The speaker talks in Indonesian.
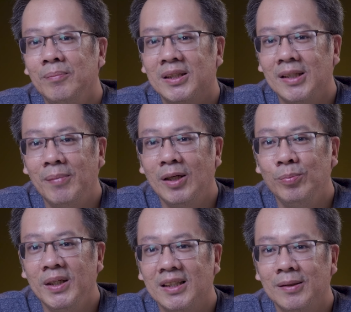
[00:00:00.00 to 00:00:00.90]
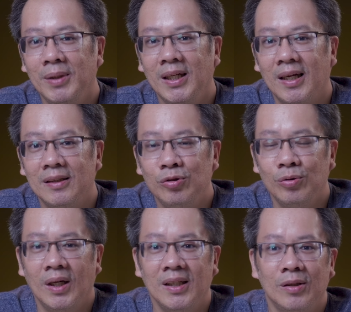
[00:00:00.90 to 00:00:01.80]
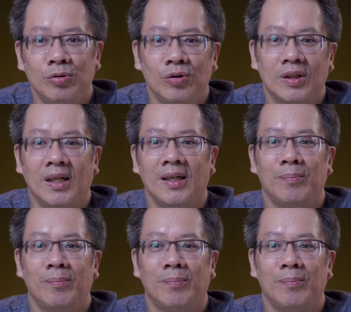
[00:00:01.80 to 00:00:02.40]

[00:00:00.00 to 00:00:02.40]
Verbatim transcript: Bersama Lumix S9 juga diluncurkan